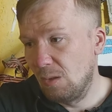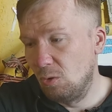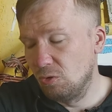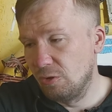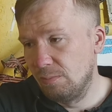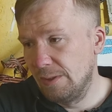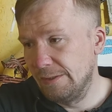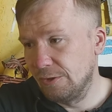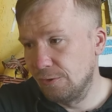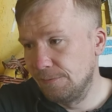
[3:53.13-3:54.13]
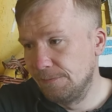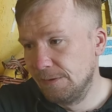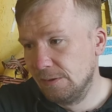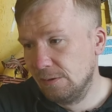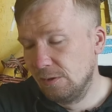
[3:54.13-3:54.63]
Он же бланш.
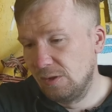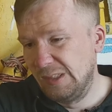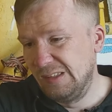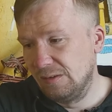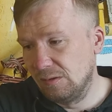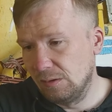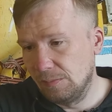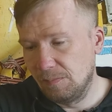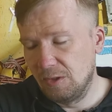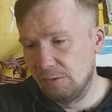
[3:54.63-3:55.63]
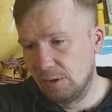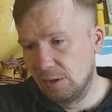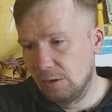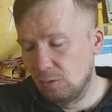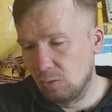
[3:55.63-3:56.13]
Кислый. И вот
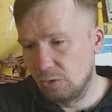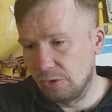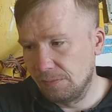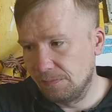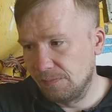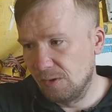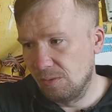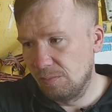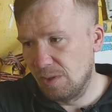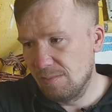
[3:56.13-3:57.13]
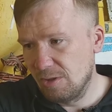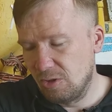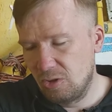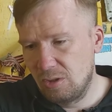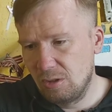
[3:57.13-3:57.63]
это тоже прямо
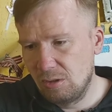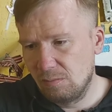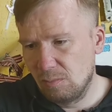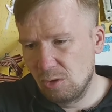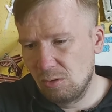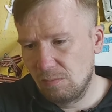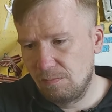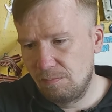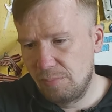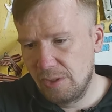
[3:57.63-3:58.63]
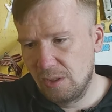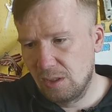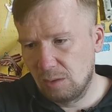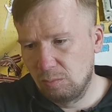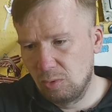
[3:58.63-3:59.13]
сильно
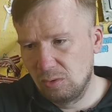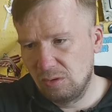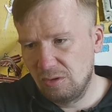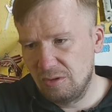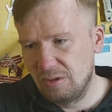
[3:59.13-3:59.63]
перекарбон и